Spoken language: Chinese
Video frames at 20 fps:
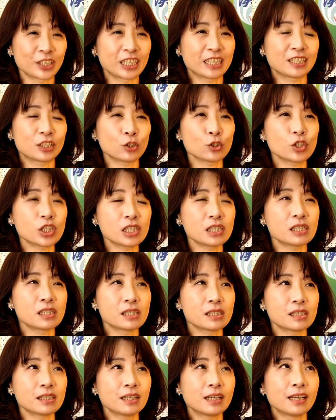对，就
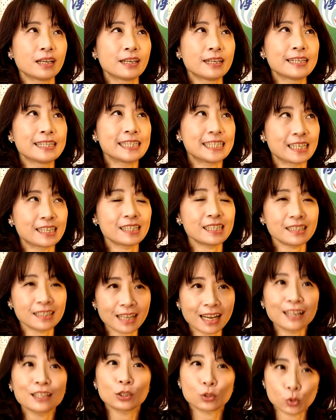是竭尽
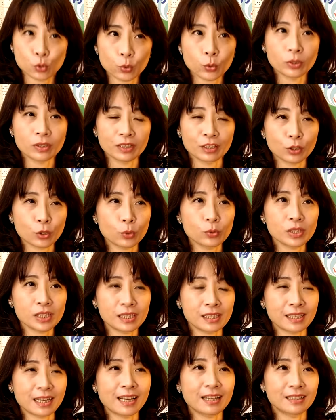她的所能，供
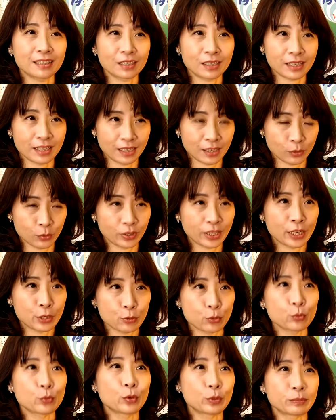给她能给给
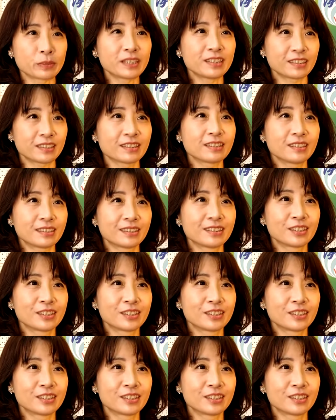予我们的，